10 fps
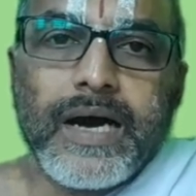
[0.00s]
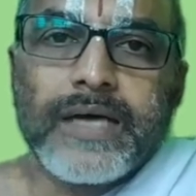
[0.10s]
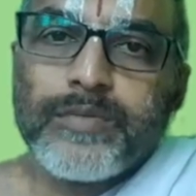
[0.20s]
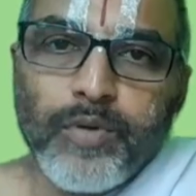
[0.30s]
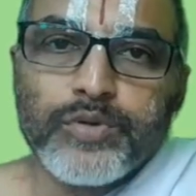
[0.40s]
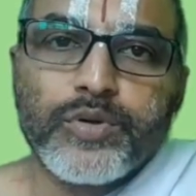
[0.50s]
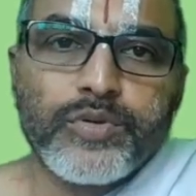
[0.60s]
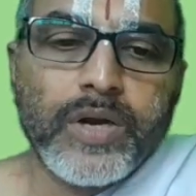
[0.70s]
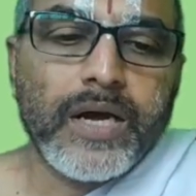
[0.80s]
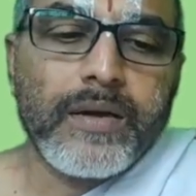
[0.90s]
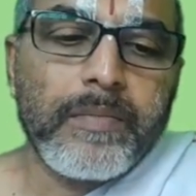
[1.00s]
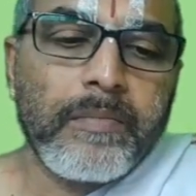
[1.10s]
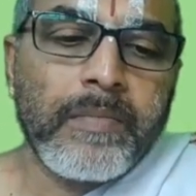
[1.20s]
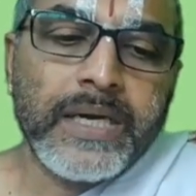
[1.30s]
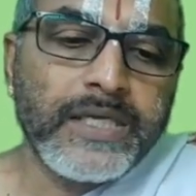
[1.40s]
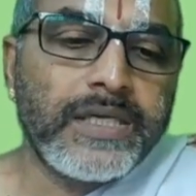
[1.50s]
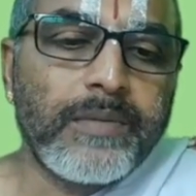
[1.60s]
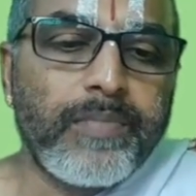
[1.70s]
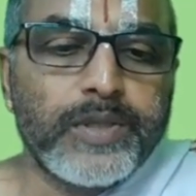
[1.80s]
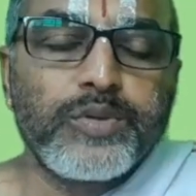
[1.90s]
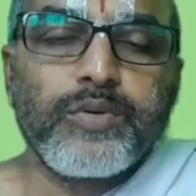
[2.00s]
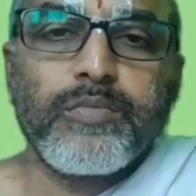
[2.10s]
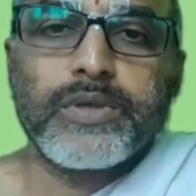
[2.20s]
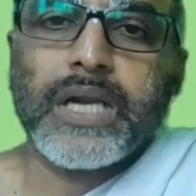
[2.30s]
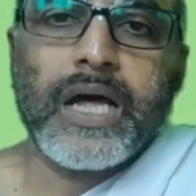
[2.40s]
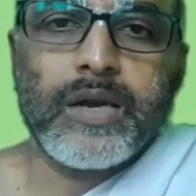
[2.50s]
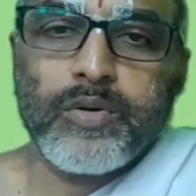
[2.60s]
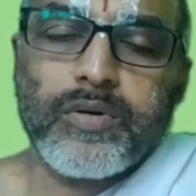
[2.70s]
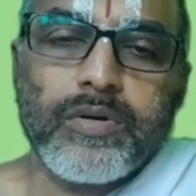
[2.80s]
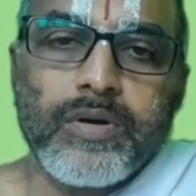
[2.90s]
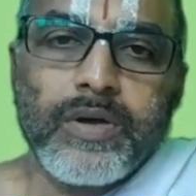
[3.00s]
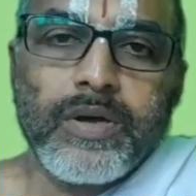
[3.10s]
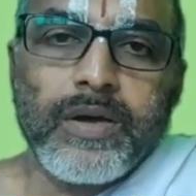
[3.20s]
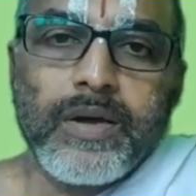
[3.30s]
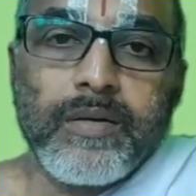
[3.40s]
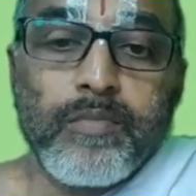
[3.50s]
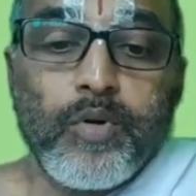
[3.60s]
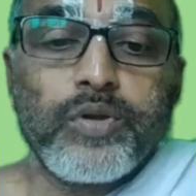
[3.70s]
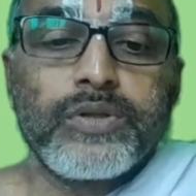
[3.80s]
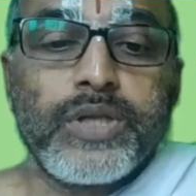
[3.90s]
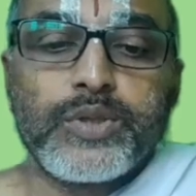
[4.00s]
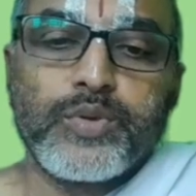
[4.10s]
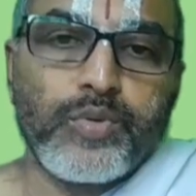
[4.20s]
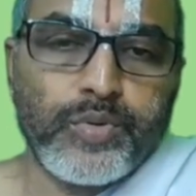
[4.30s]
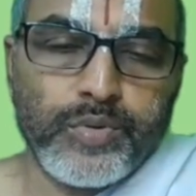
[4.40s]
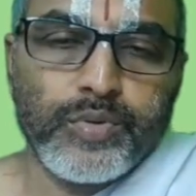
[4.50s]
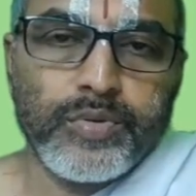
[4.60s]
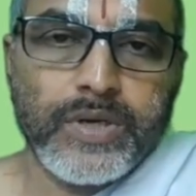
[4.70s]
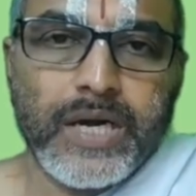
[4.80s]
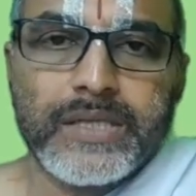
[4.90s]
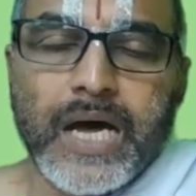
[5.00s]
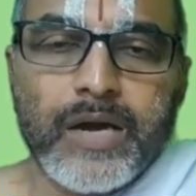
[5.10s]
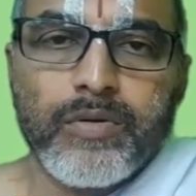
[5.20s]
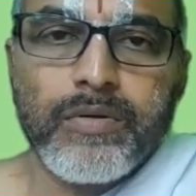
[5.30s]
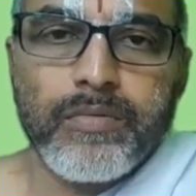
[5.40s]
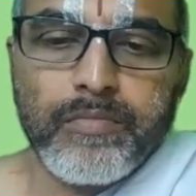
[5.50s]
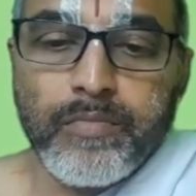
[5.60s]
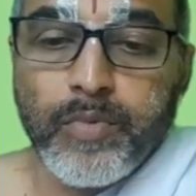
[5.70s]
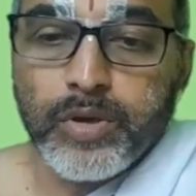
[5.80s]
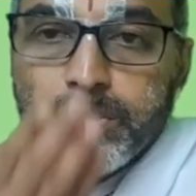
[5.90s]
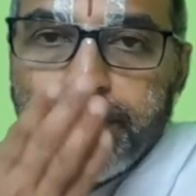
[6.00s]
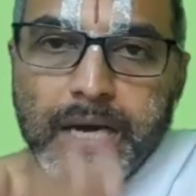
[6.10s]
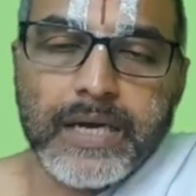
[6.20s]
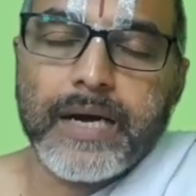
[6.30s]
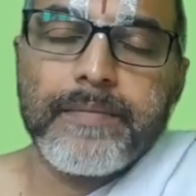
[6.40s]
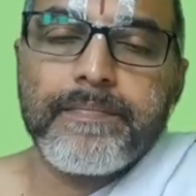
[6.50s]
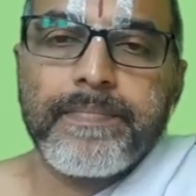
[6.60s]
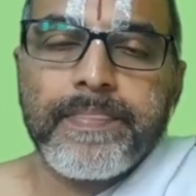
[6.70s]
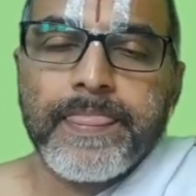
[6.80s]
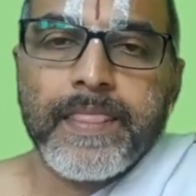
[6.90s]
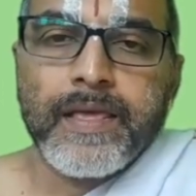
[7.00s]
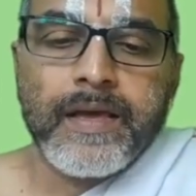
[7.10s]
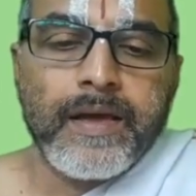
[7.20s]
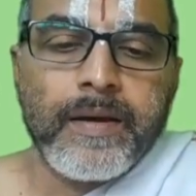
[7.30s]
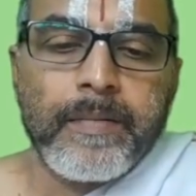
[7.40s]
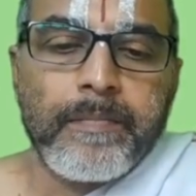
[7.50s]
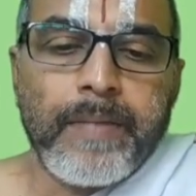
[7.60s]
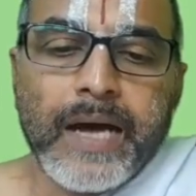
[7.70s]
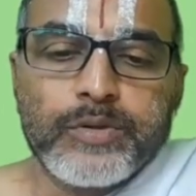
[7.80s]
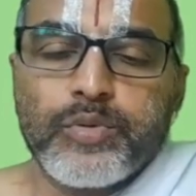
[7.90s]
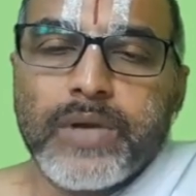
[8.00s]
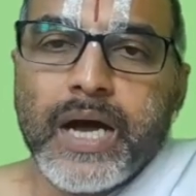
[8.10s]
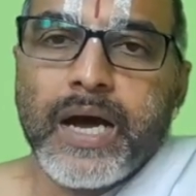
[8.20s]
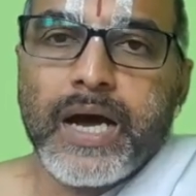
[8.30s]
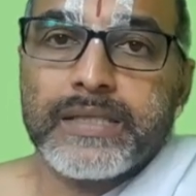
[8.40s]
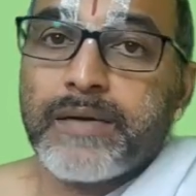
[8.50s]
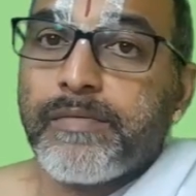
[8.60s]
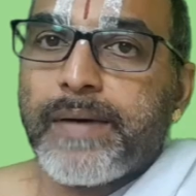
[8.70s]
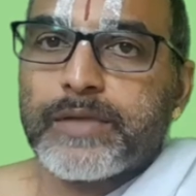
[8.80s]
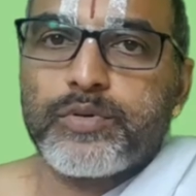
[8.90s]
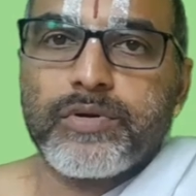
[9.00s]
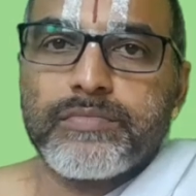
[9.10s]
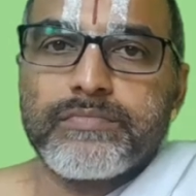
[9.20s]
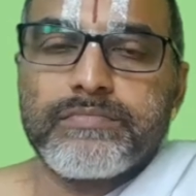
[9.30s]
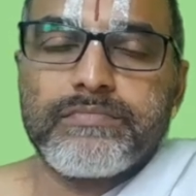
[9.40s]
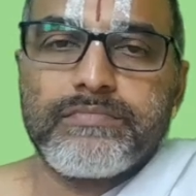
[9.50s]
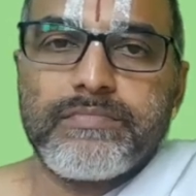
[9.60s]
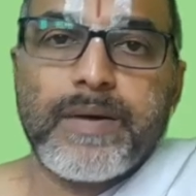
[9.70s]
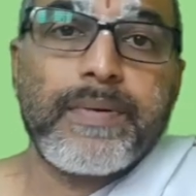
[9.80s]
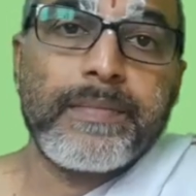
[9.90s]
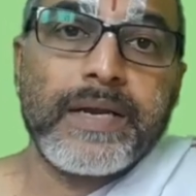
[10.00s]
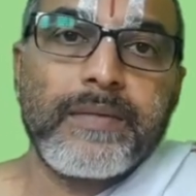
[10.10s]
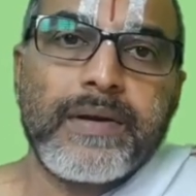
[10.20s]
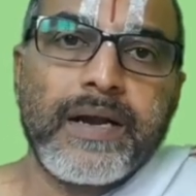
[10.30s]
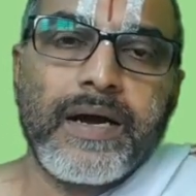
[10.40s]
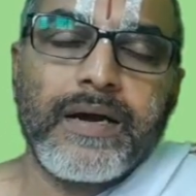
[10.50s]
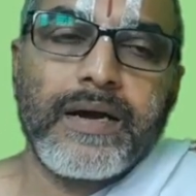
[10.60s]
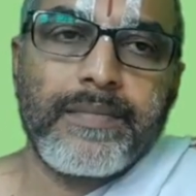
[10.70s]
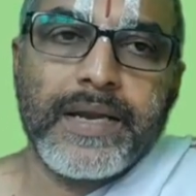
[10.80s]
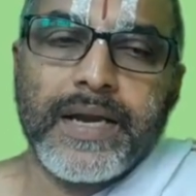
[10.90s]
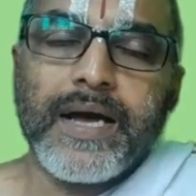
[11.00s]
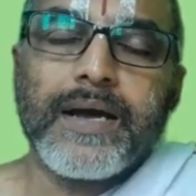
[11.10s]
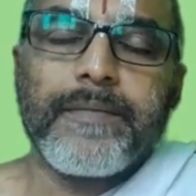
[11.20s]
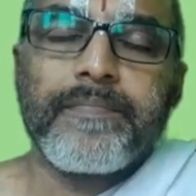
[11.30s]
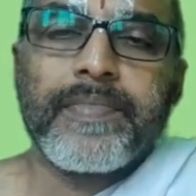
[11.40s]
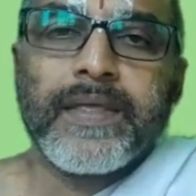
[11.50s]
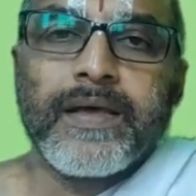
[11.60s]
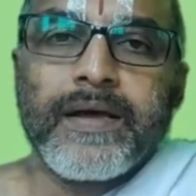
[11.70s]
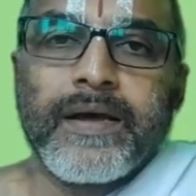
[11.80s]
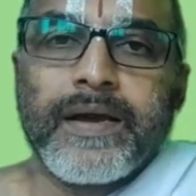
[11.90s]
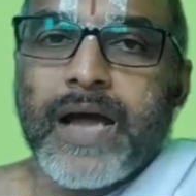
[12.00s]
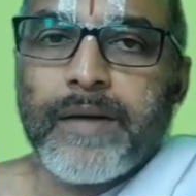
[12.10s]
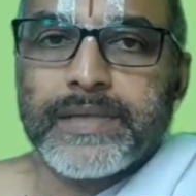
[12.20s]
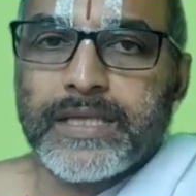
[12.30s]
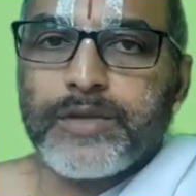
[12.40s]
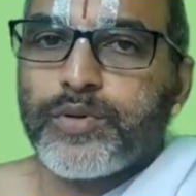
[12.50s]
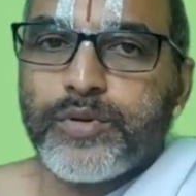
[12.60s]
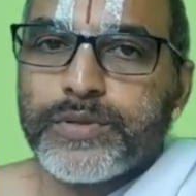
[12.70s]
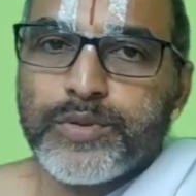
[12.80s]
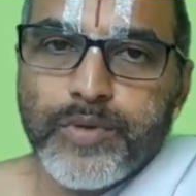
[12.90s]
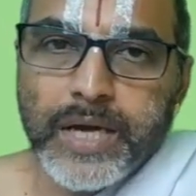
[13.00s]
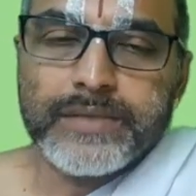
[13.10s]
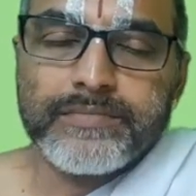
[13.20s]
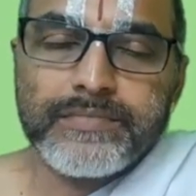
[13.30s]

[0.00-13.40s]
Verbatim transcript: அது மோந்துருத்துன்னா மனுஷர் பசு முதலானோர் மோந்த சோறு அது ஆரோ மோந்து பார்க்குறான் பார்த்துட்டா அதை நம்ம பார்த்துட்டோம் அப்போ நம்ம என்ன பண்ணலாம் அப்படின்னா நாமத்தை தொடுவது கூடாது